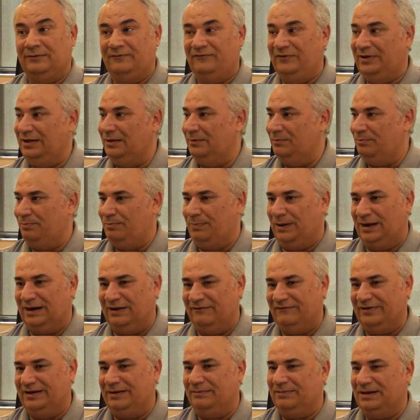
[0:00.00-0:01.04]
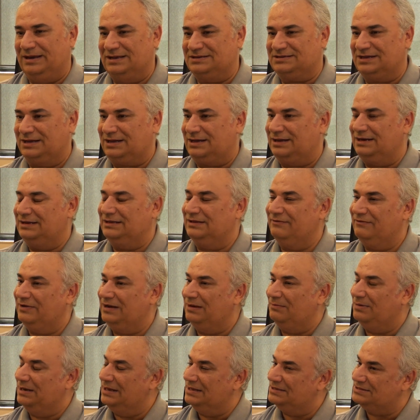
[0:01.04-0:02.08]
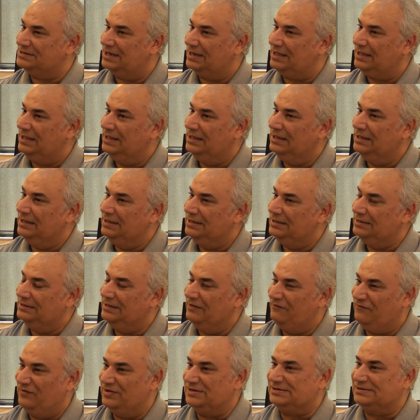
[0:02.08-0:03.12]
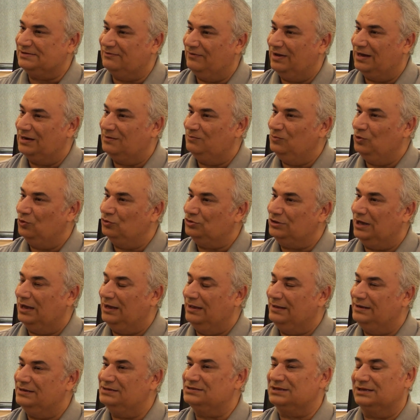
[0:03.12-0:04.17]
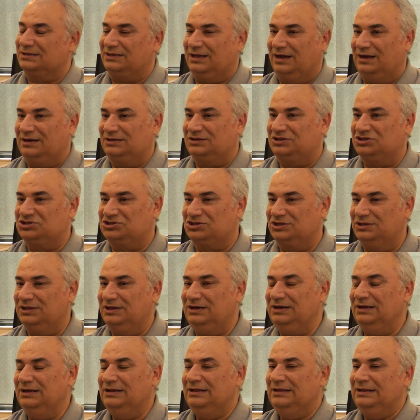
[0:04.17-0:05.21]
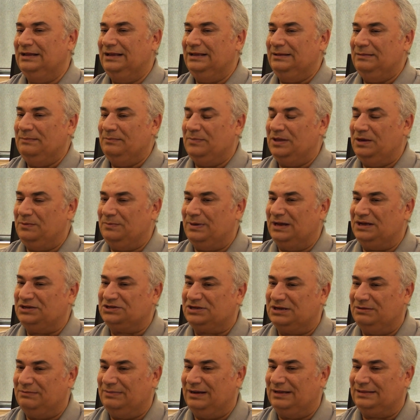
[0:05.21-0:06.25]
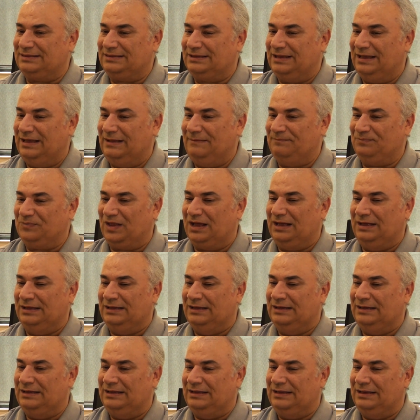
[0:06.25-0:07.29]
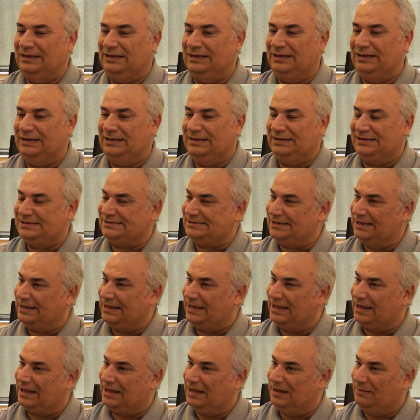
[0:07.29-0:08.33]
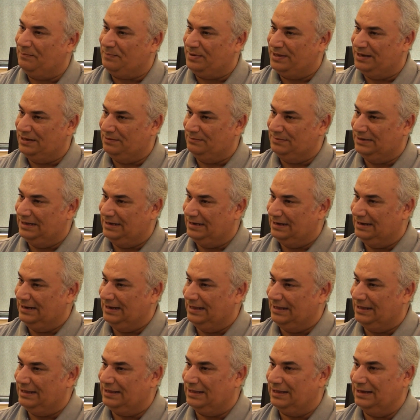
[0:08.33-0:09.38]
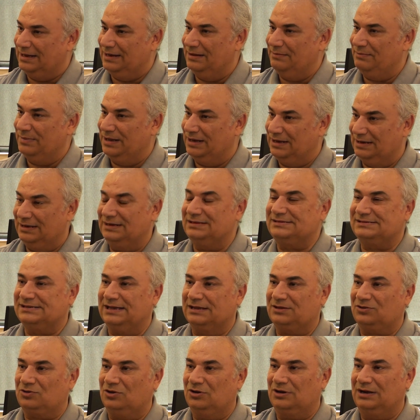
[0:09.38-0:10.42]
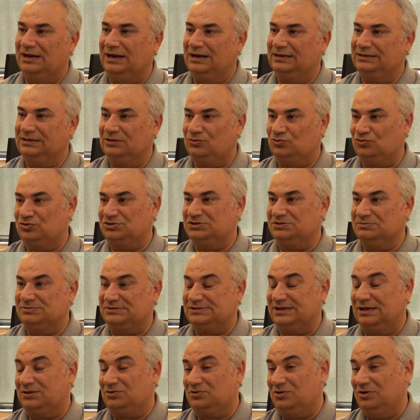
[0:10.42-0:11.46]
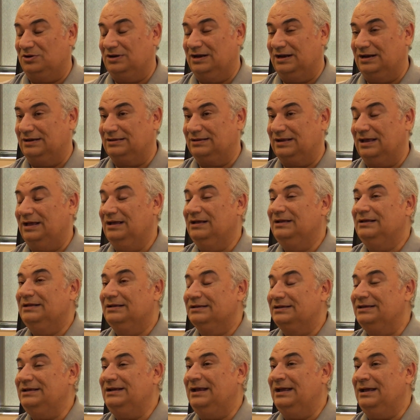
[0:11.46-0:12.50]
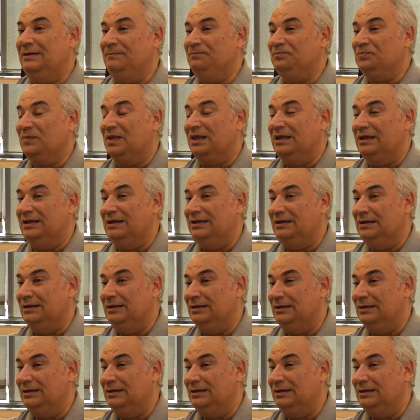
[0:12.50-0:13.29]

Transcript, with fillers: ve para verebilecek, kredi verebilecek nefesi var mı? O da ayrıca tartışılır. Bir başka madde e, SGK primleriyle ilgili belirli sektörlerde, turizm sektörlerinde yine e,